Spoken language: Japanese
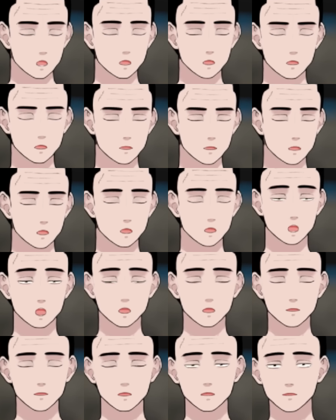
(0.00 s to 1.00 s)
もうそういう
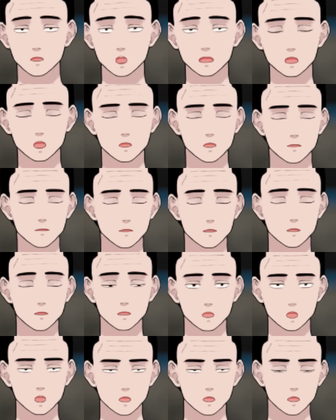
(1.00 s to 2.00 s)
のを見て、欲情して
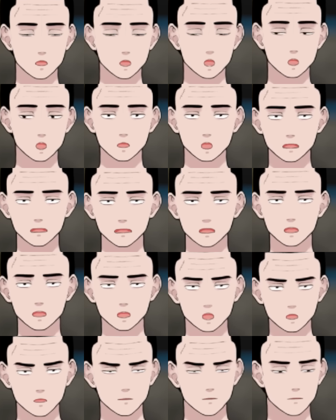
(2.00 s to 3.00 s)
しまって止められない
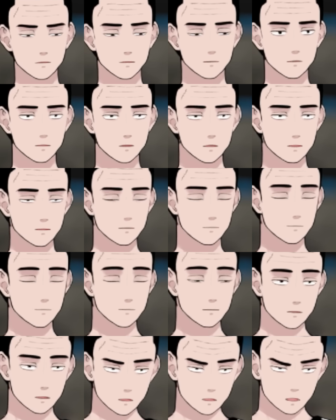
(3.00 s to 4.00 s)
と。
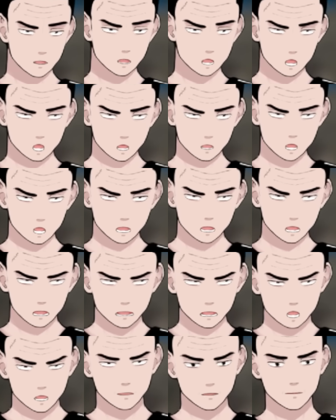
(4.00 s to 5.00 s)
ねえ。
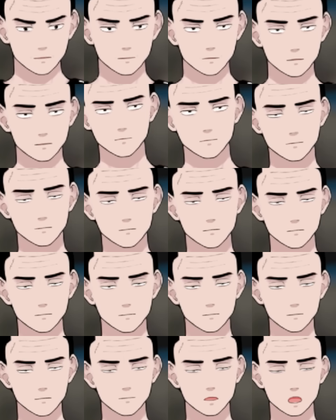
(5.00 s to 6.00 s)

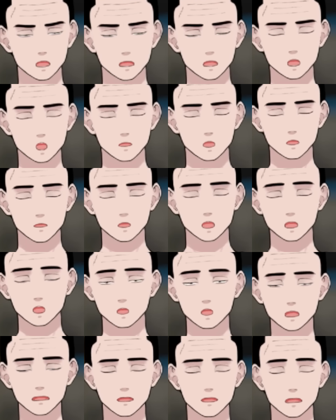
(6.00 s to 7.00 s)
そんなこと
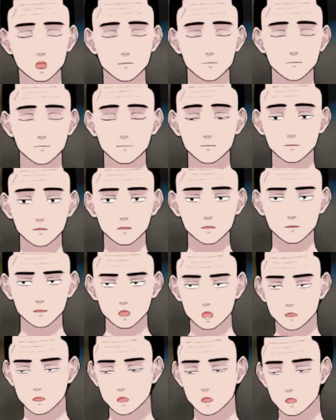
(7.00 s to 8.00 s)
があるっていうこともね、
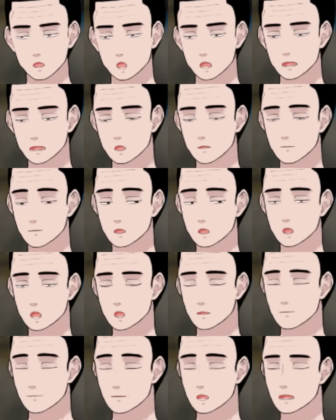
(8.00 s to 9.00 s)
私も初めて、
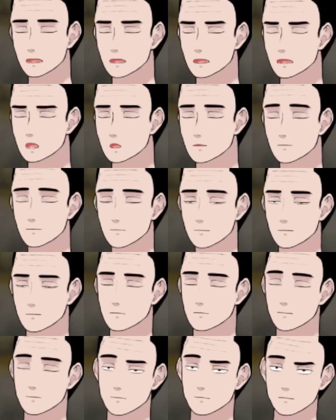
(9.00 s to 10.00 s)
あのー、
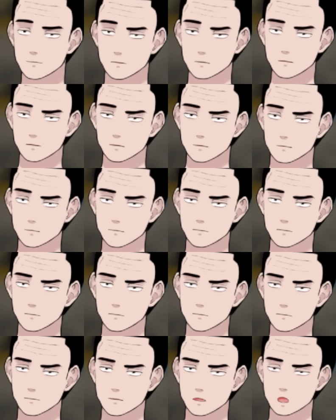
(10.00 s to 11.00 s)

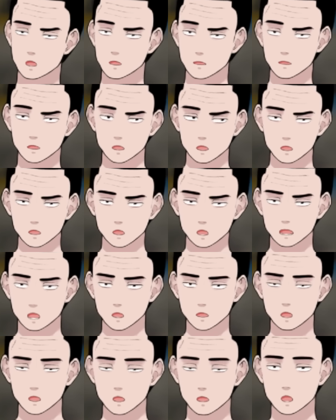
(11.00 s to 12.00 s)
こういう活動
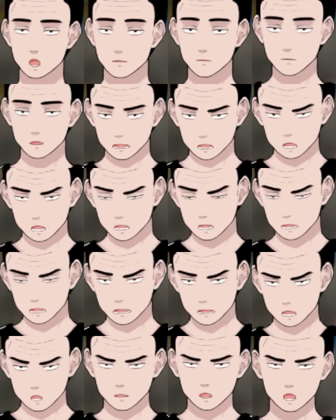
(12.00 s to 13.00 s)
をしまして、
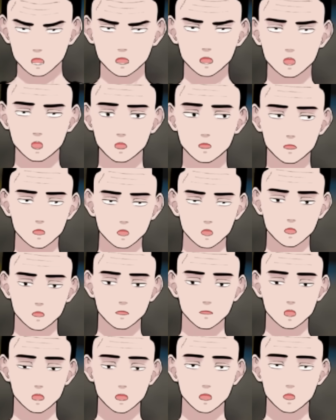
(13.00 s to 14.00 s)
情報を教
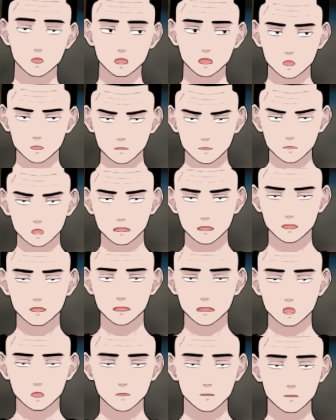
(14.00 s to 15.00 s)
えてもらう、あ
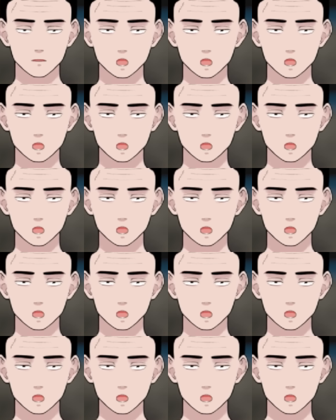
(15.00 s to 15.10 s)
の、